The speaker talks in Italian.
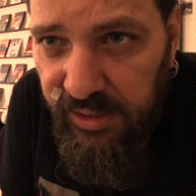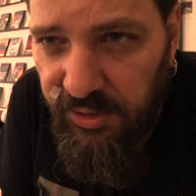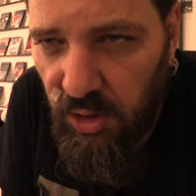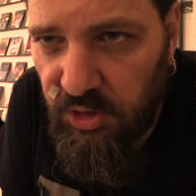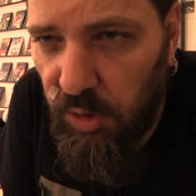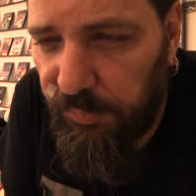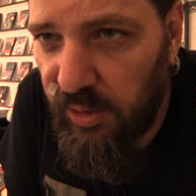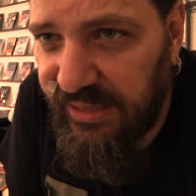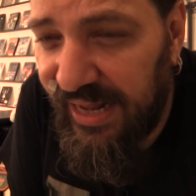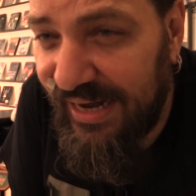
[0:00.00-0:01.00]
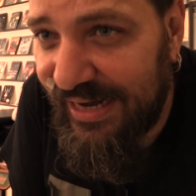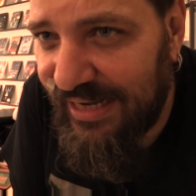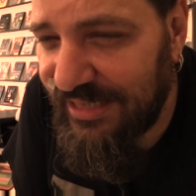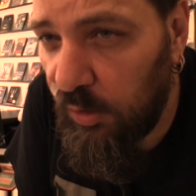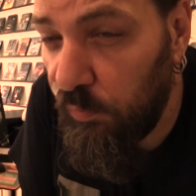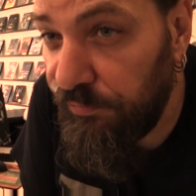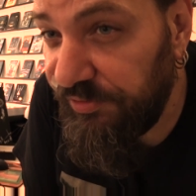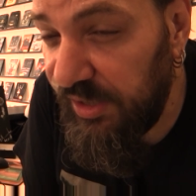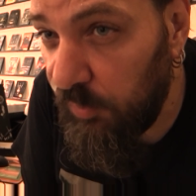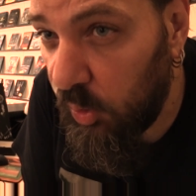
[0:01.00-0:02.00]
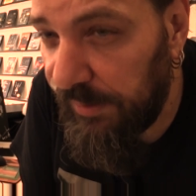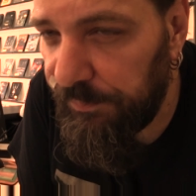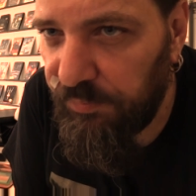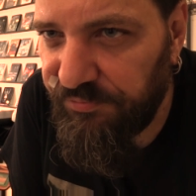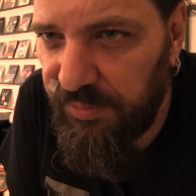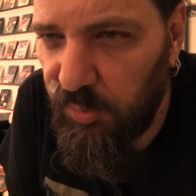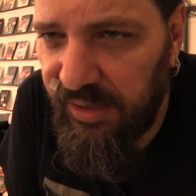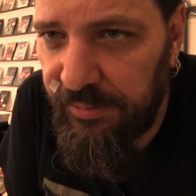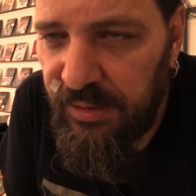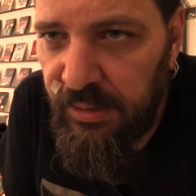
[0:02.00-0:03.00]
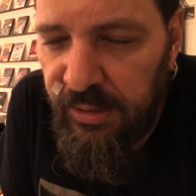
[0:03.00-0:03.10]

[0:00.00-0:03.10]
il nostro porta a casa un filmone, un filmone